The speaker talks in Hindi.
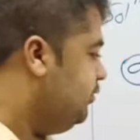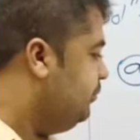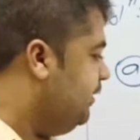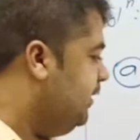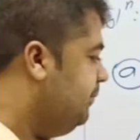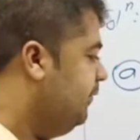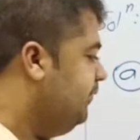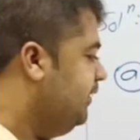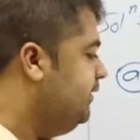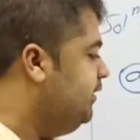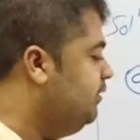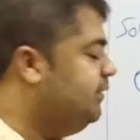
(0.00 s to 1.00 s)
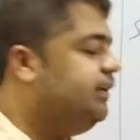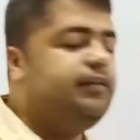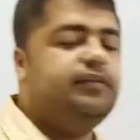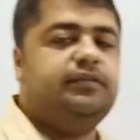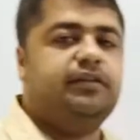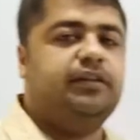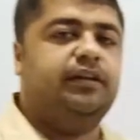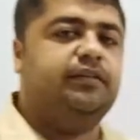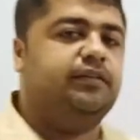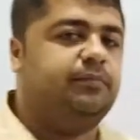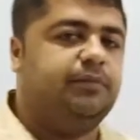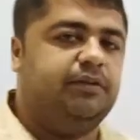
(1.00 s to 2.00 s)
तो मिनिमम 101 ऐसी स्ट्रिंग है
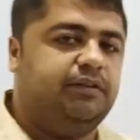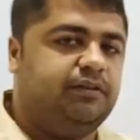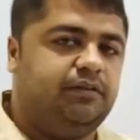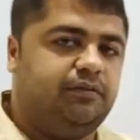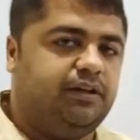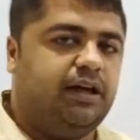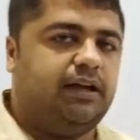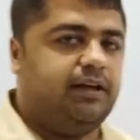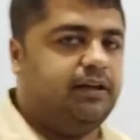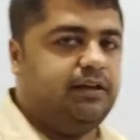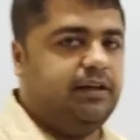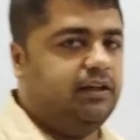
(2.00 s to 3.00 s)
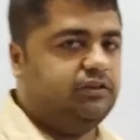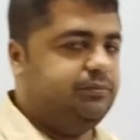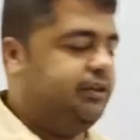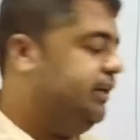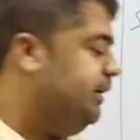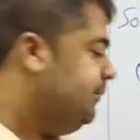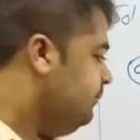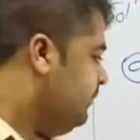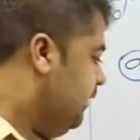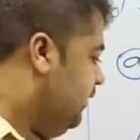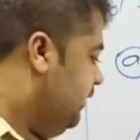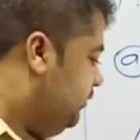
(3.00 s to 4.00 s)
जिसमें 101 आ रहा है लास्ट में ठीक है
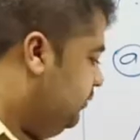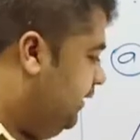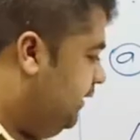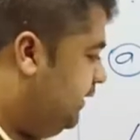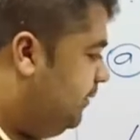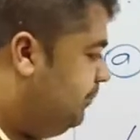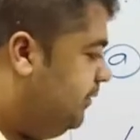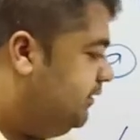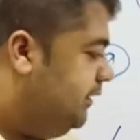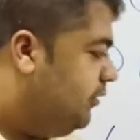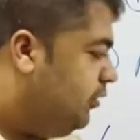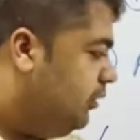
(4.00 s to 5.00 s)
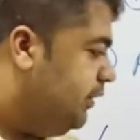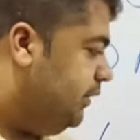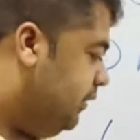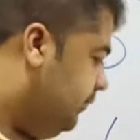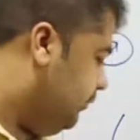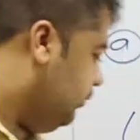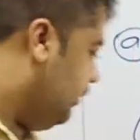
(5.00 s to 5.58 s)
तो मैंने ये कंपलसरी ड्रॉ कर दिया अब इसको